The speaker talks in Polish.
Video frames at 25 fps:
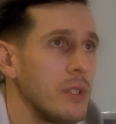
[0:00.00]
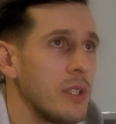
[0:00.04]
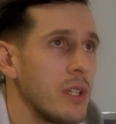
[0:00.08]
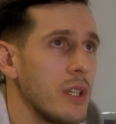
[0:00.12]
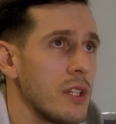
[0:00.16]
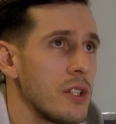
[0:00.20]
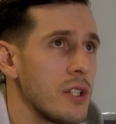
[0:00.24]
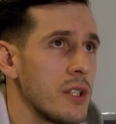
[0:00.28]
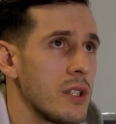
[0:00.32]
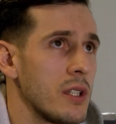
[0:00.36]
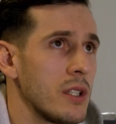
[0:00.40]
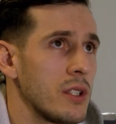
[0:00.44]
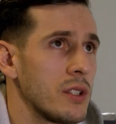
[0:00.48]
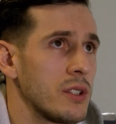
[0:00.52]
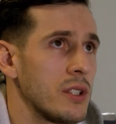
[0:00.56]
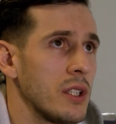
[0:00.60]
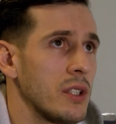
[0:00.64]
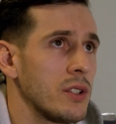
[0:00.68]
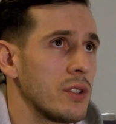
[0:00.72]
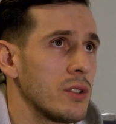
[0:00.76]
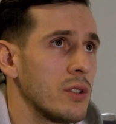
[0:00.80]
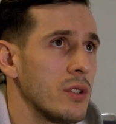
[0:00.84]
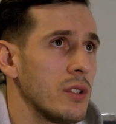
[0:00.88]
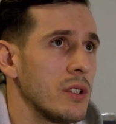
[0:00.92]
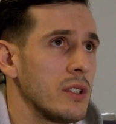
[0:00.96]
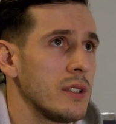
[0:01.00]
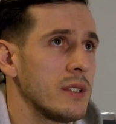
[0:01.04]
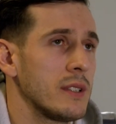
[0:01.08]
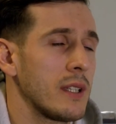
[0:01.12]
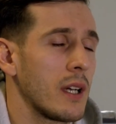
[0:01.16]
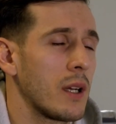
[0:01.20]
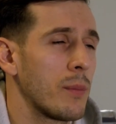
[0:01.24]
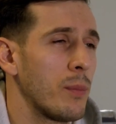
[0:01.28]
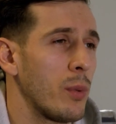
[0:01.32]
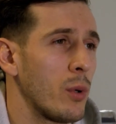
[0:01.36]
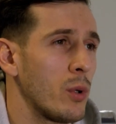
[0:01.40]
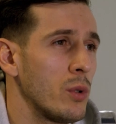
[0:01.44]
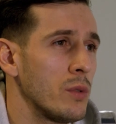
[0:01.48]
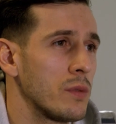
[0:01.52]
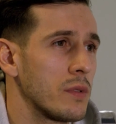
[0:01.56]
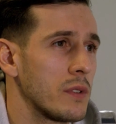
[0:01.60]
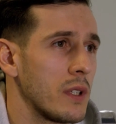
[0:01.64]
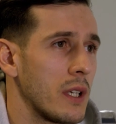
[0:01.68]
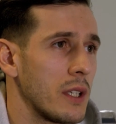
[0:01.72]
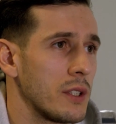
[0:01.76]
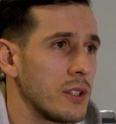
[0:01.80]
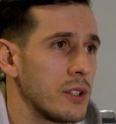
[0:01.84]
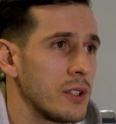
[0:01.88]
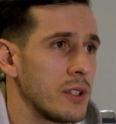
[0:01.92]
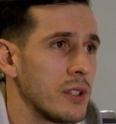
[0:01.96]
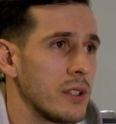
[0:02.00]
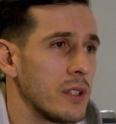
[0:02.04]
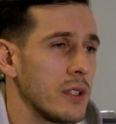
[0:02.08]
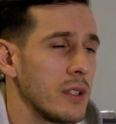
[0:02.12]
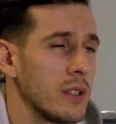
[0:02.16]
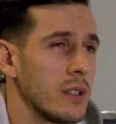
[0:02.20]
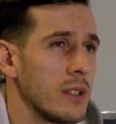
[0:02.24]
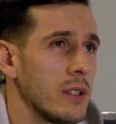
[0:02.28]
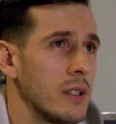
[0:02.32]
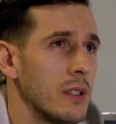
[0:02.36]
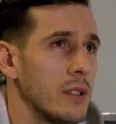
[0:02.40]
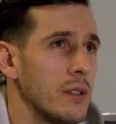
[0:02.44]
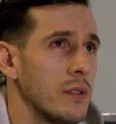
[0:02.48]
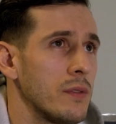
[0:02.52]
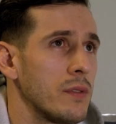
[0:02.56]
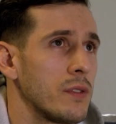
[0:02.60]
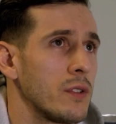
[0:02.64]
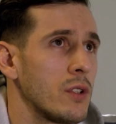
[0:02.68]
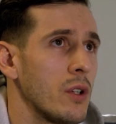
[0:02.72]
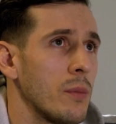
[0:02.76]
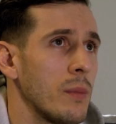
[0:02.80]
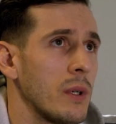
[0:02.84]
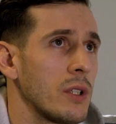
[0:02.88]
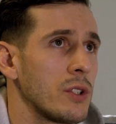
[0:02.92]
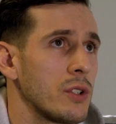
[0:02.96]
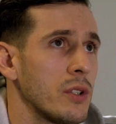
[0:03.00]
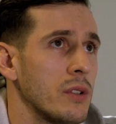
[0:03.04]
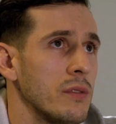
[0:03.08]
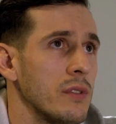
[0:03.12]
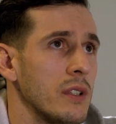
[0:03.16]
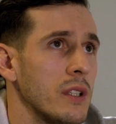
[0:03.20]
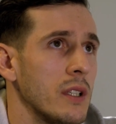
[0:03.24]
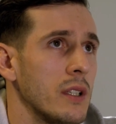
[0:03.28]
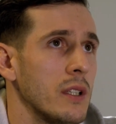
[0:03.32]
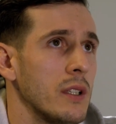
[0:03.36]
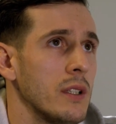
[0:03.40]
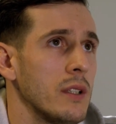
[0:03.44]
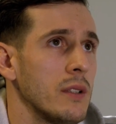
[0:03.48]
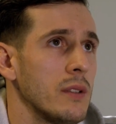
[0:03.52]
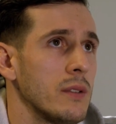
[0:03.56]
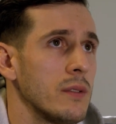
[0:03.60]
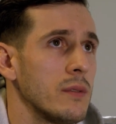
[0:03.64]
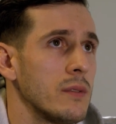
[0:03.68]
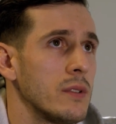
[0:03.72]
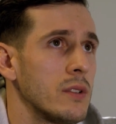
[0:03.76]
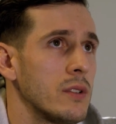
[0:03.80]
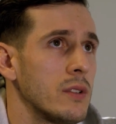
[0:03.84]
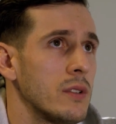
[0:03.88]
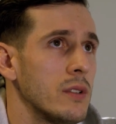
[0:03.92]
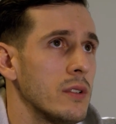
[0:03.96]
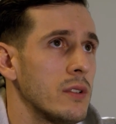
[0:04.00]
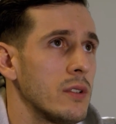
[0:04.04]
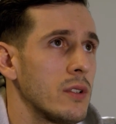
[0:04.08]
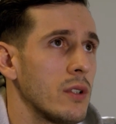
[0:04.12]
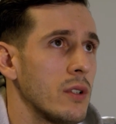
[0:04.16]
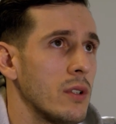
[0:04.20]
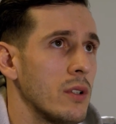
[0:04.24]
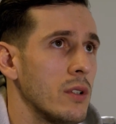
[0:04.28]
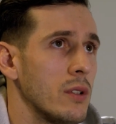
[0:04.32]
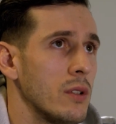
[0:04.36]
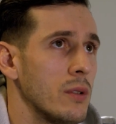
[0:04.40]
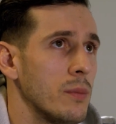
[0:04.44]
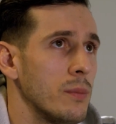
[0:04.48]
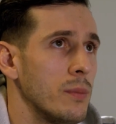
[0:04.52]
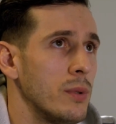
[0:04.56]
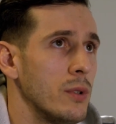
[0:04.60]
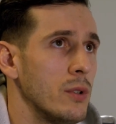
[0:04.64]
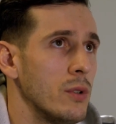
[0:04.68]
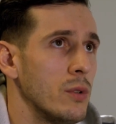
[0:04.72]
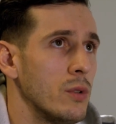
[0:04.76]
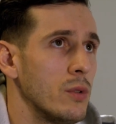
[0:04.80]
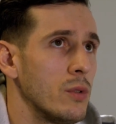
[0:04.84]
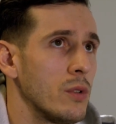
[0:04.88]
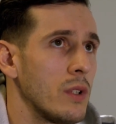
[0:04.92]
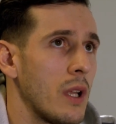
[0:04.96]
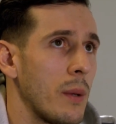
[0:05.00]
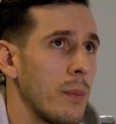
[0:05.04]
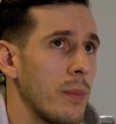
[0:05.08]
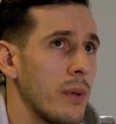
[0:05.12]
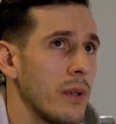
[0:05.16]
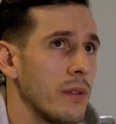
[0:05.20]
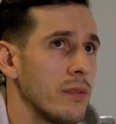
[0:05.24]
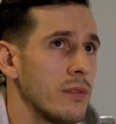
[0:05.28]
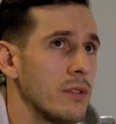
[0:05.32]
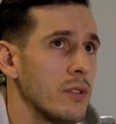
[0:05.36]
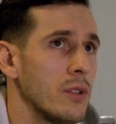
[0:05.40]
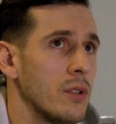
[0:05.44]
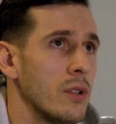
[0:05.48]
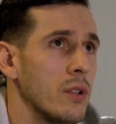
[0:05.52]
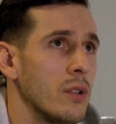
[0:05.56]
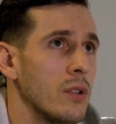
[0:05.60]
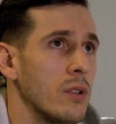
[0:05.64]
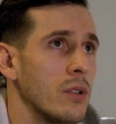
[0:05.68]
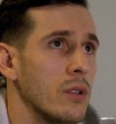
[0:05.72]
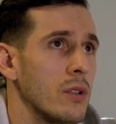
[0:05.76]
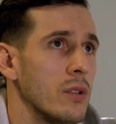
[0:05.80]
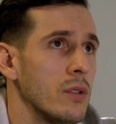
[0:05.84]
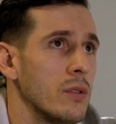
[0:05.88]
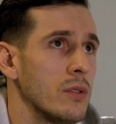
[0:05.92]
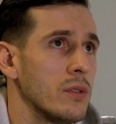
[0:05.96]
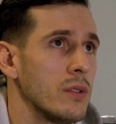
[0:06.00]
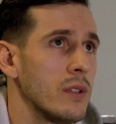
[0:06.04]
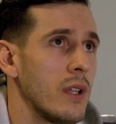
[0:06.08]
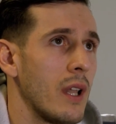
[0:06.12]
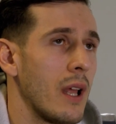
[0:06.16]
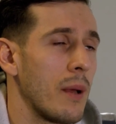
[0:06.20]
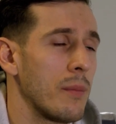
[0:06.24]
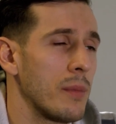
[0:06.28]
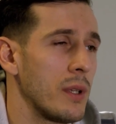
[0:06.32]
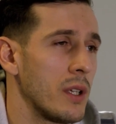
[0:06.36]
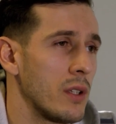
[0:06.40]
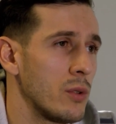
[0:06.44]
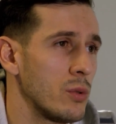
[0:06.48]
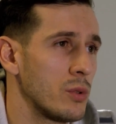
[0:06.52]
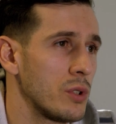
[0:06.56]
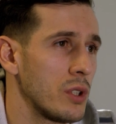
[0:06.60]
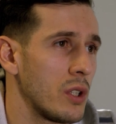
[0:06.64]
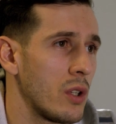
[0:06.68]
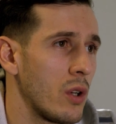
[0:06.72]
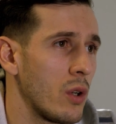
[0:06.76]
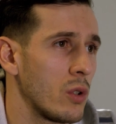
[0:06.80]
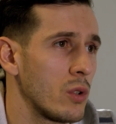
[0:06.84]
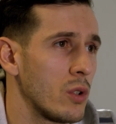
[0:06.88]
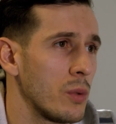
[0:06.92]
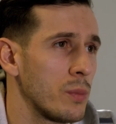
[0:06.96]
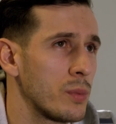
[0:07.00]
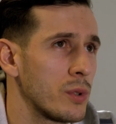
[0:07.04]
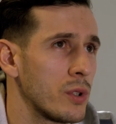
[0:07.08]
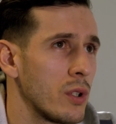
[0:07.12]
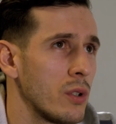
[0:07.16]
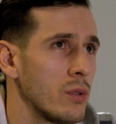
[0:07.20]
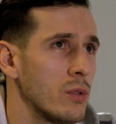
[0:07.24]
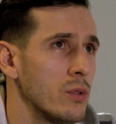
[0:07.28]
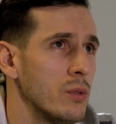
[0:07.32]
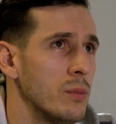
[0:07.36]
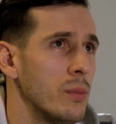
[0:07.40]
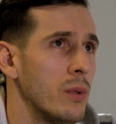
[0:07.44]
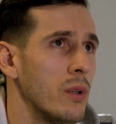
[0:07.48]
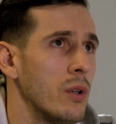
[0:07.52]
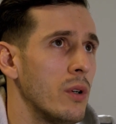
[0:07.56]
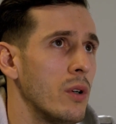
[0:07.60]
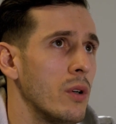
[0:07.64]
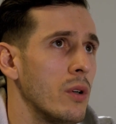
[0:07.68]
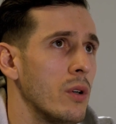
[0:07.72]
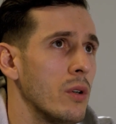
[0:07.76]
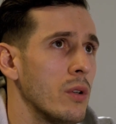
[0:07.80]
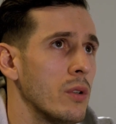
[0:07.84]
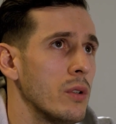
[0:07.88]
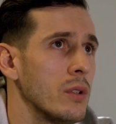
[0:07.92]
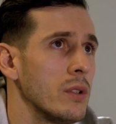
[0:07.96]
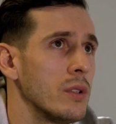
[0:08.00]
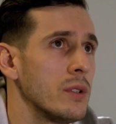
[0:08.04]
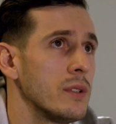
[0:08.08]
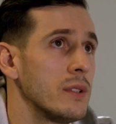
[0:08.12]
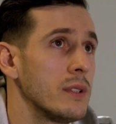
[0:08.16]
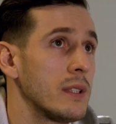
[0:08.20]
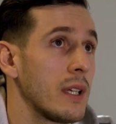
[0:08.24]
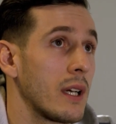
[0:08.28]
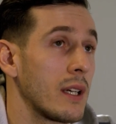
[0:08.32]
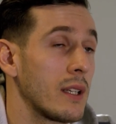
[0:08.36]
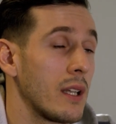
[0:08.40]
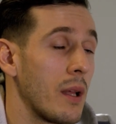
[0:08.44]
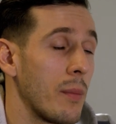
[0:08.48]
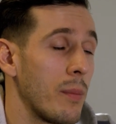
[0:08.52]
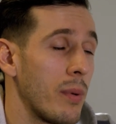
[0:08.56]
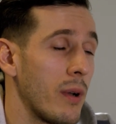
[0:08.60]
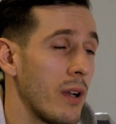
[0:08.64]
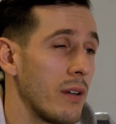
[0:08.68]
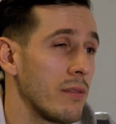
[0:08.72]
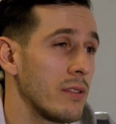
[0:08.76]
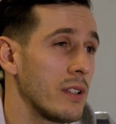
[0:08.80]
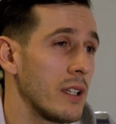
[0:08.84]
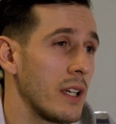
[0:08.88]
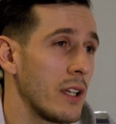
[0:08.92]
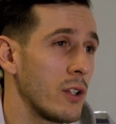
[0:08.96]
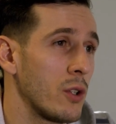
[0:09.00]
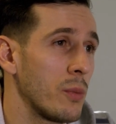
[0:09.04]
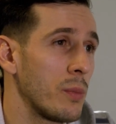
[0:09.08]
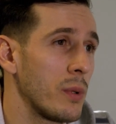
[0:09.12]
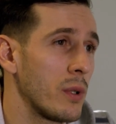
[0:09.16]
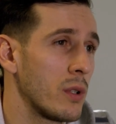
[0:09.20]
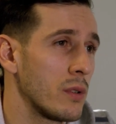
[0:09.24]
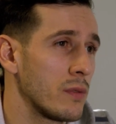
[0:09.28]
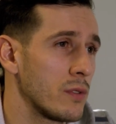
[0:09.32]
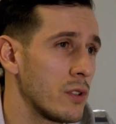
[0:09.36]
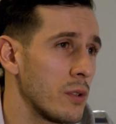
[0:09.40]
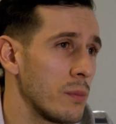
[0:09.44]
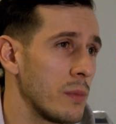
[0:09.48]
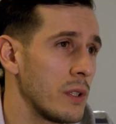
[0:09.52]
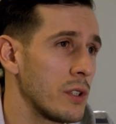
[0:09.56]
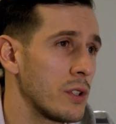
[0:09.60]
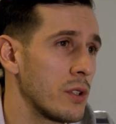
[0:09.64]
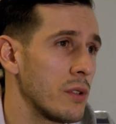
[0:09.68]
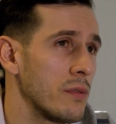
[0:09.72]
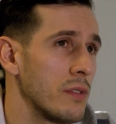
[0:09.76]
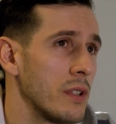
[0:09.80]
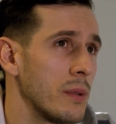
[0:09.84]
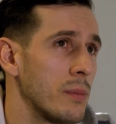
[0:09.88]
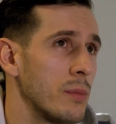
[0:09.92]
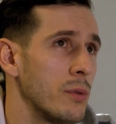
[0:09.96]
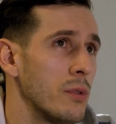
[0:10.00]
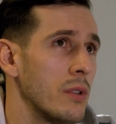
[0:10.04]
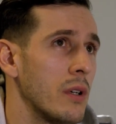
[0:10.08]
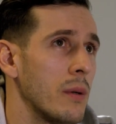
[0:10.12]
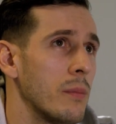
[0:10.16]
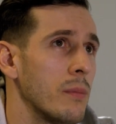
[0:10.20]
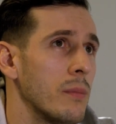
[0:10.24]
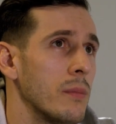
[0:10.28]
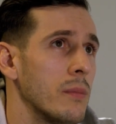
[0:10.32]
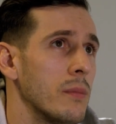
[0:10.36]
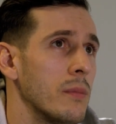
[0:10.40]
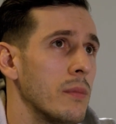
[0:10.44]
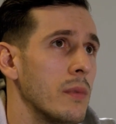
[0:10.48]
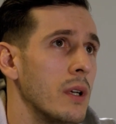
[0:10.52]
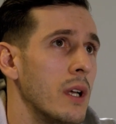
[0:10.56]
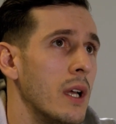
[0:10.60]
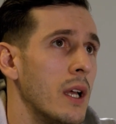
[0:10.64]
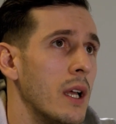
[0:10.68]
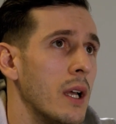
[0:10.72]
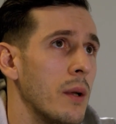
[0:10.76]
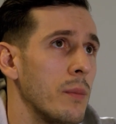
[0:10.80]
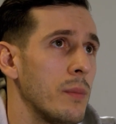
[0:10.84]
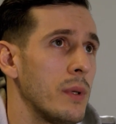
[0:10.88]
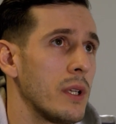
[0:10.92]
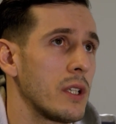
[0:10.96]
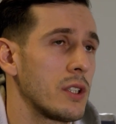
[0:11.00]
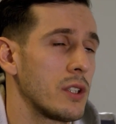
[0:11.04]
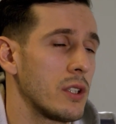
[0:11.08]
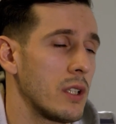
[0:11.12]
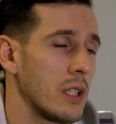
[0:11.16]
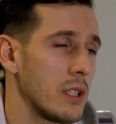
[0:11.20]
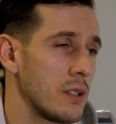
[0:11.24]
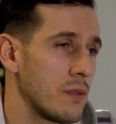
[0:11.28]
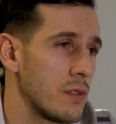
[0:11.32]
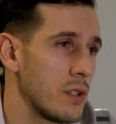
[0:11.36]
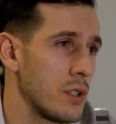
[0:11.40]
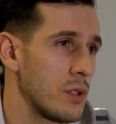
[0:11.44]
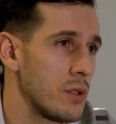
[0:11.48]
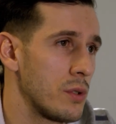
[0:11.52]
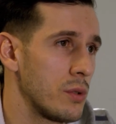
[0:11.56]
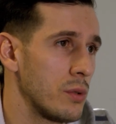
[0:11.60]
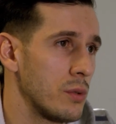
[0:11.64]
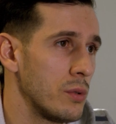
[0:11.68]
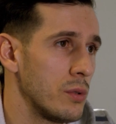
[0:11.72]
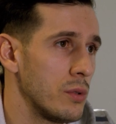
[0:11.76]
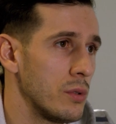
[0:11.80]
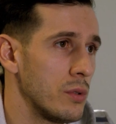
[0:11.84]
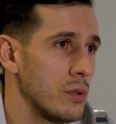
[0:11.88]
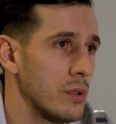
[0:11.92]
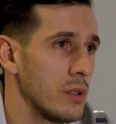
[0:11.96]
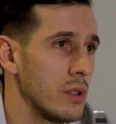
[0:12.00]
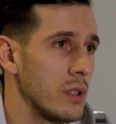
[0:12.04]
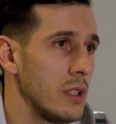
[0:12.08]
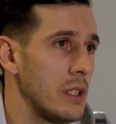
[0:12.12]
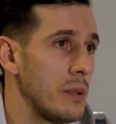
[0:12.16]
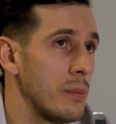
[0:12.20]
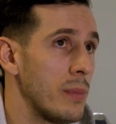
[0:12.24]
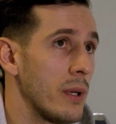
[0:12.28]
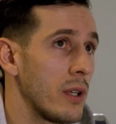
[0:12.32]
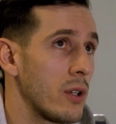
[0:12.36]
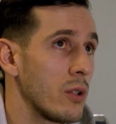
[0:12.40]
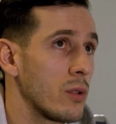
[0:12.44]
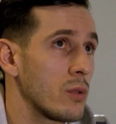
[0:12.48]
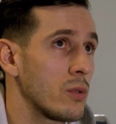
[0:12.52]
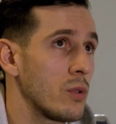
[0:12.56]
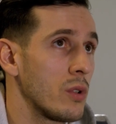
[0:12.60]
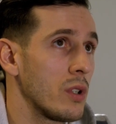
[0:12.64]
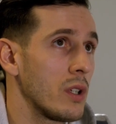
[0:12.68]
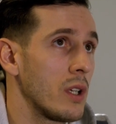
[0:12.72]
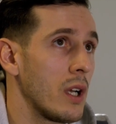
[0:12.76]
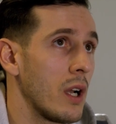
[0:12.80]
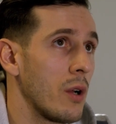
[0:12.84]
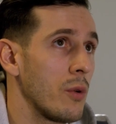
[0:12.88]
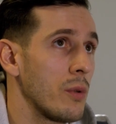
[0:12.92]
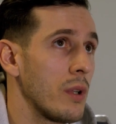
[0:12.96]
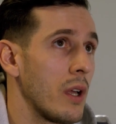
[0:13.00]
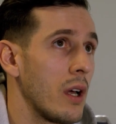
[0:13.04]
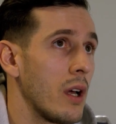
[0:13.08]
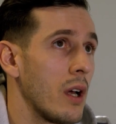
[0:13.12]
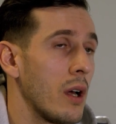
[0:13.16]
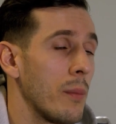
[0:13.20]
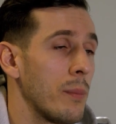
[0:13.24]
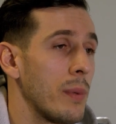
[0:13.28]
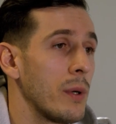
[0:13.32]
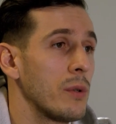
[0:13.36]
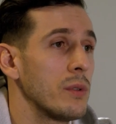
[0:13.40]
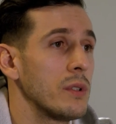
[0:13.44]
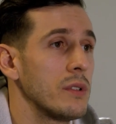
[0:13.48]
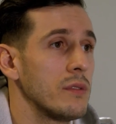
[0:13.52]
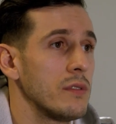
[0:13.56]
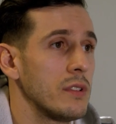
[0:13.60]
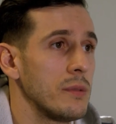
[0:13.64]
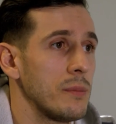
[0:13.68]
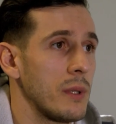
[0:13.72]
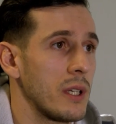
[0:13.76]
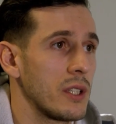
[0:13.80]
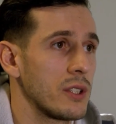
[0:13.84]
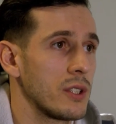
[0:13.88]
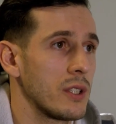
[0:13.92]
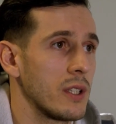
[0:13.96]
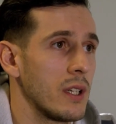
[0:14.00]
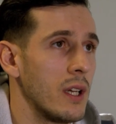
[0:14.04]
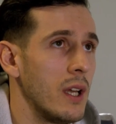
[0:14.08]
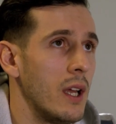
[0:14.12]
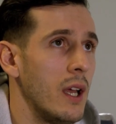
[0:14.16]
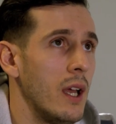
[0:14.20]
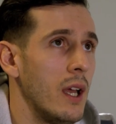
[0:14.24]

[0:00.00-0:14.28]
Myślę, że też ciężko jest tak porównać. Y, w Tomaszowie to był na pewno dla mnie duży krok do przodu, bo y, tak naprawdę ja dopiero w Tomaszowie byłem pierwszy raz w życiu libero, który grał na pełnym wymiarze.